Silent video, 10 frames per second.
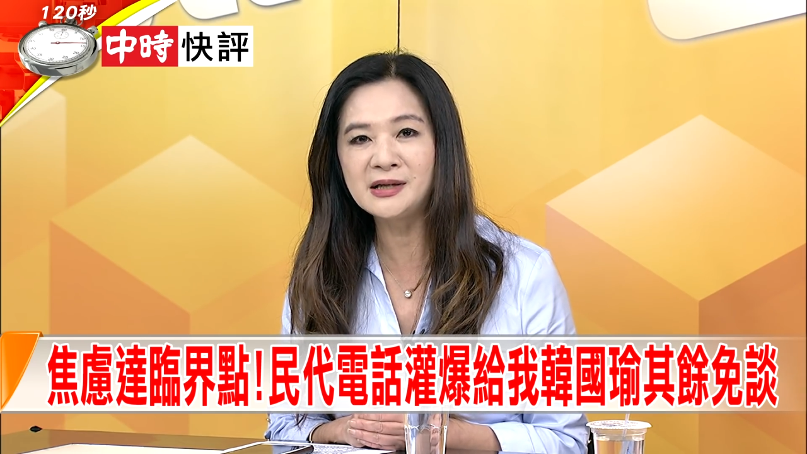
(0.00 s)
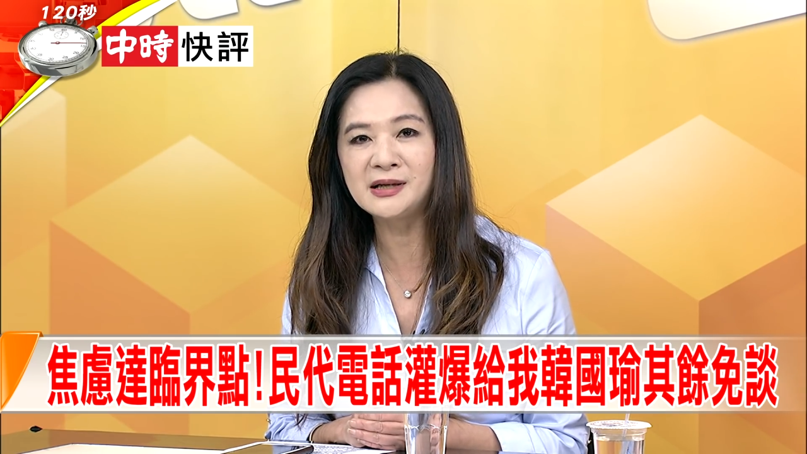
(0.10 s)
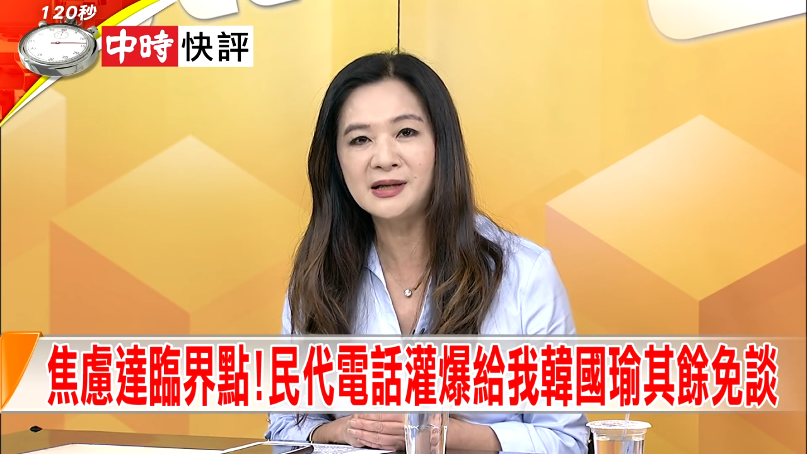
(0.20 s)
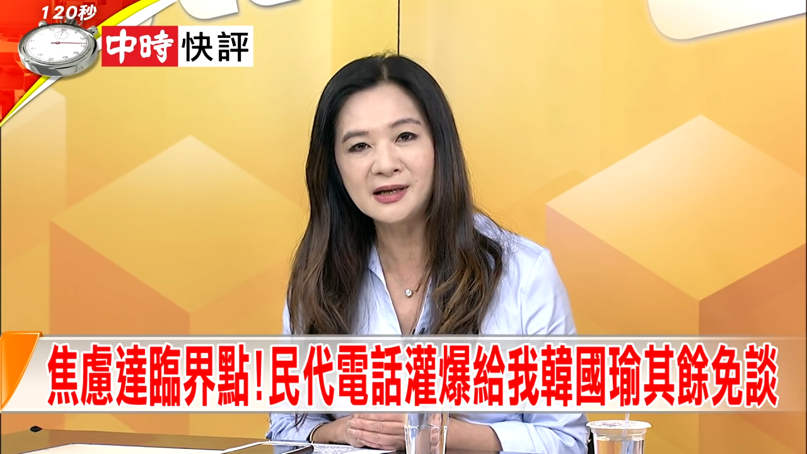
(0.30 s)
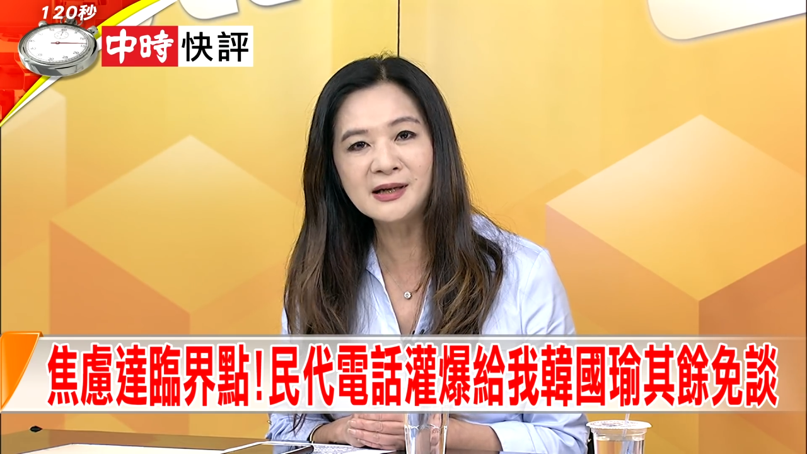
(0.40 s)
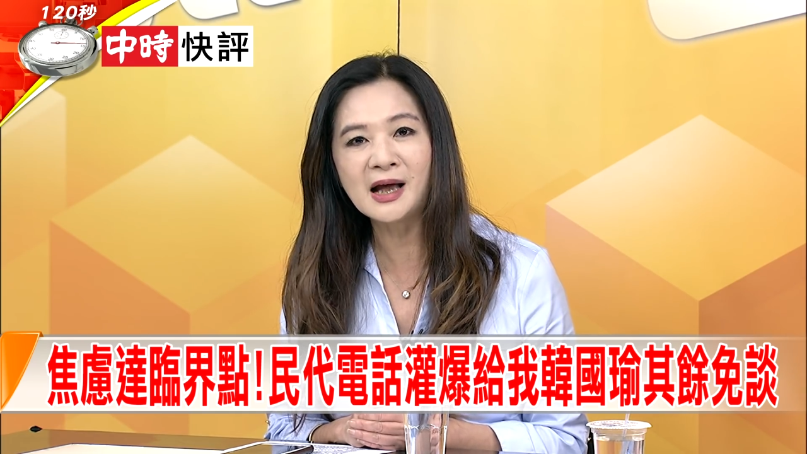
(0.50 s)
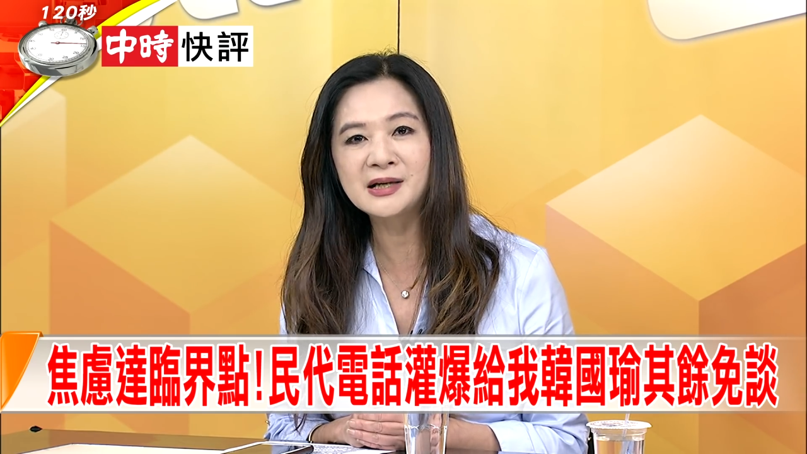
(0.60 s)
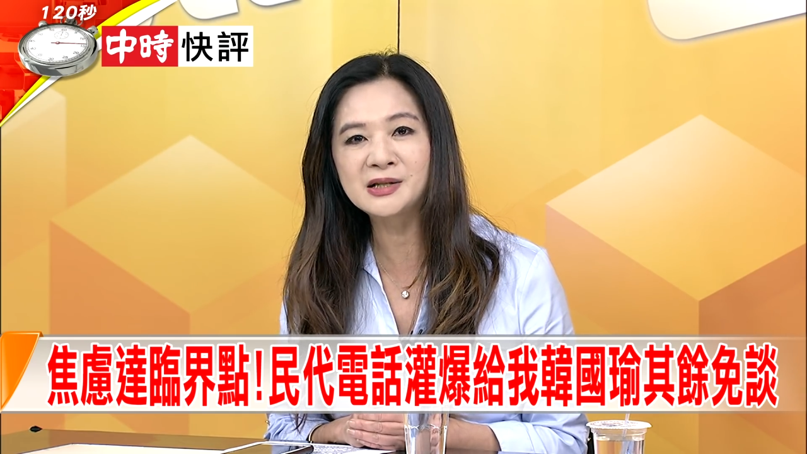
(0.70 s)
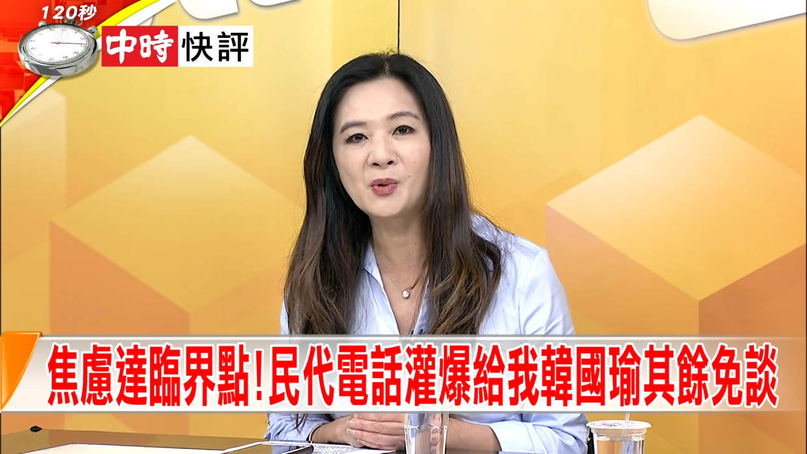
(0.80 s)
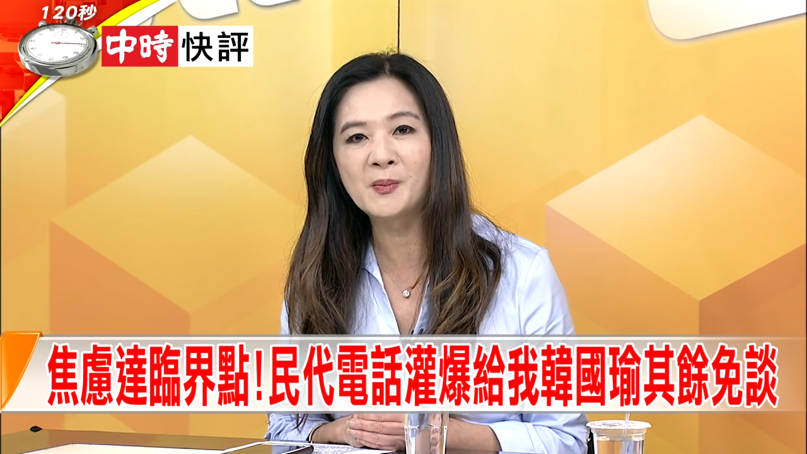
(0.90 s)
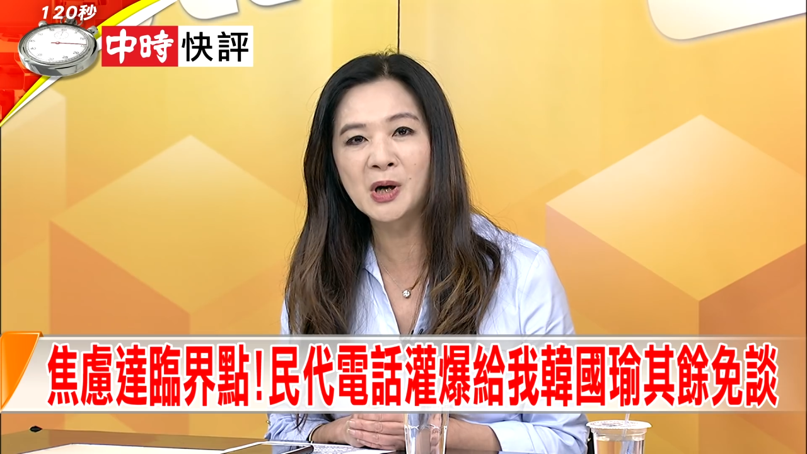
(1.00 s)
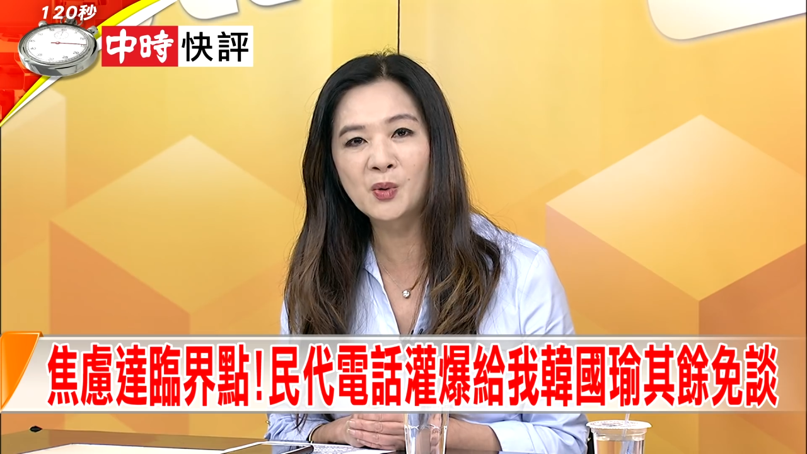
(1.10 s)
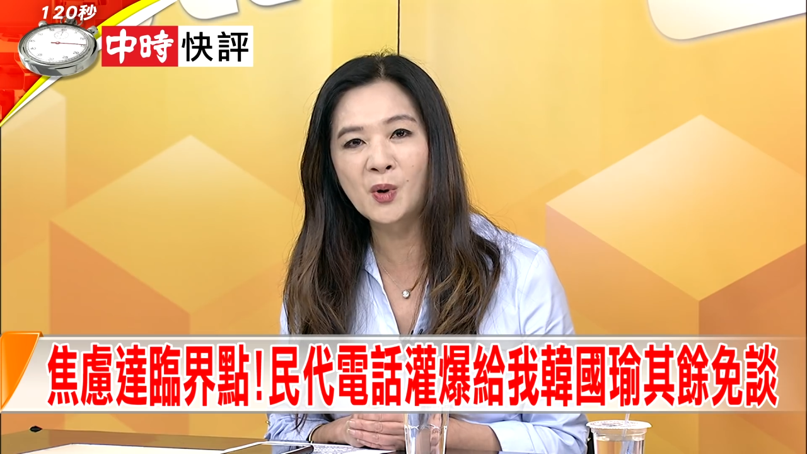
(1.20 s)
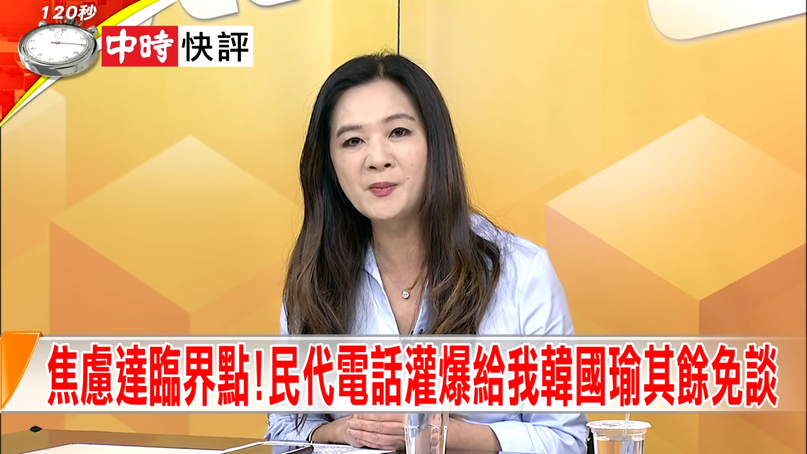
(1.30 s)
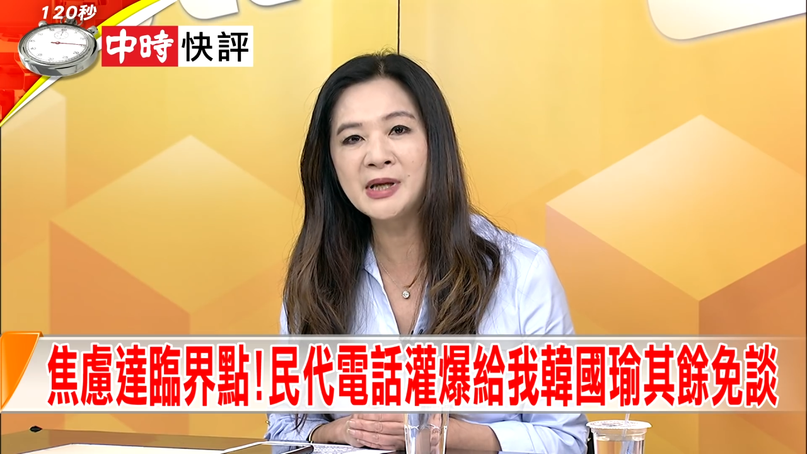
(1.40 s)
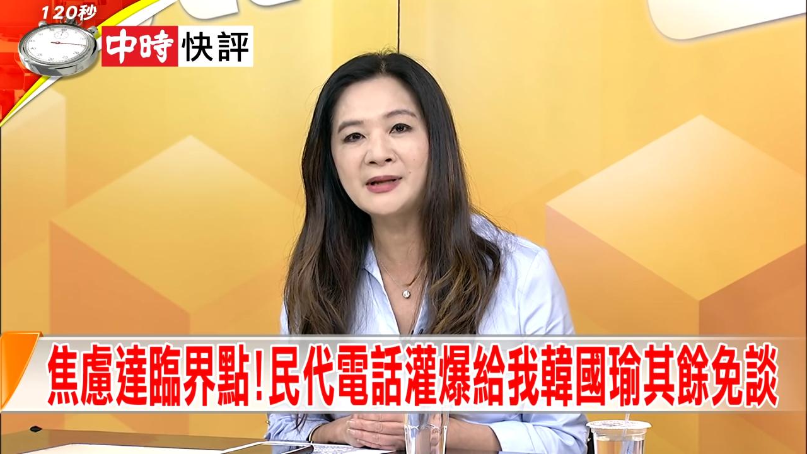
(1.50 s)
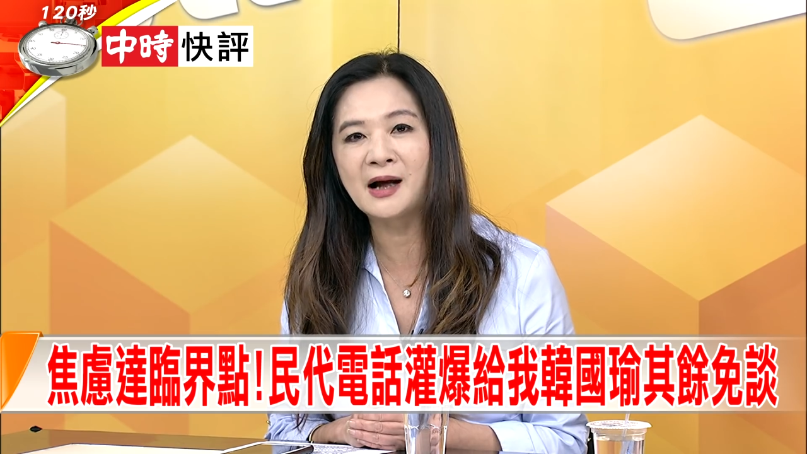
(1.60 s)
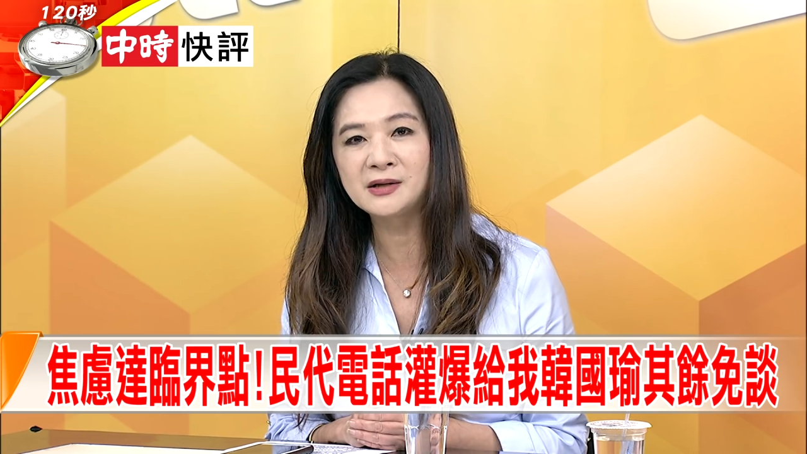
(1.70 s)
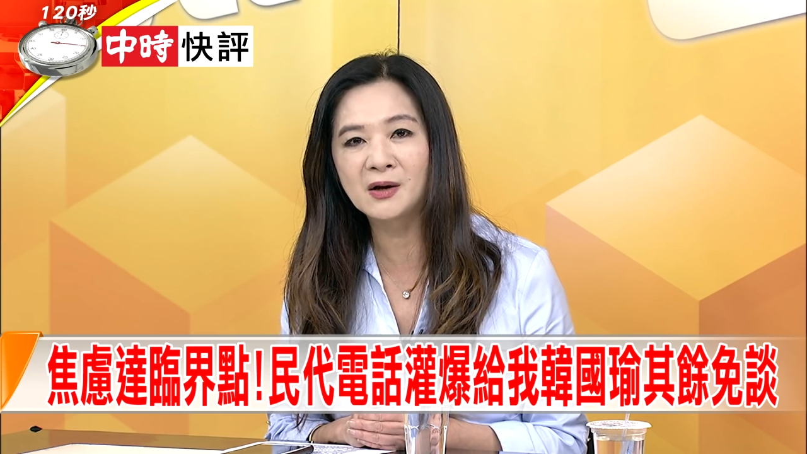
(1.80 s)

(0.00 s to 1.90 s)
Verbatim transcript: 义应该是我们国民党